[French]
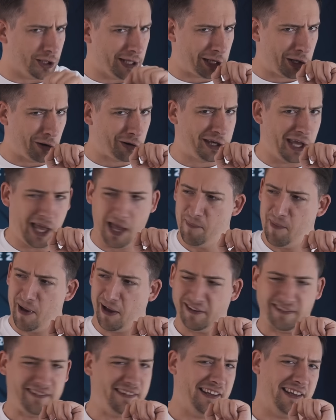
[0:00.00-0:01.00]
des coquins par
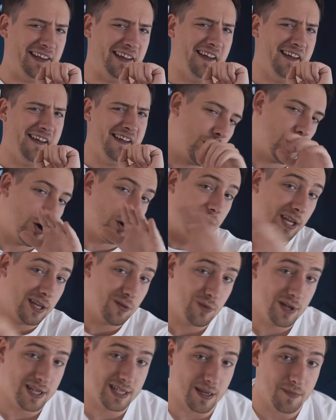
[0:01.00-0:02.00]
ici, hein Quant à
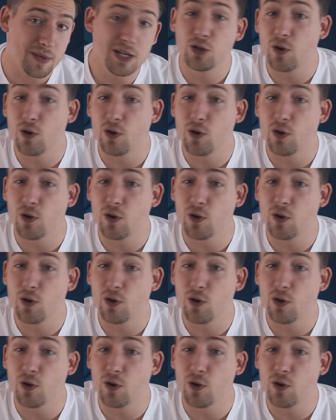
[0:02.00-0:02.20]
nous les amis,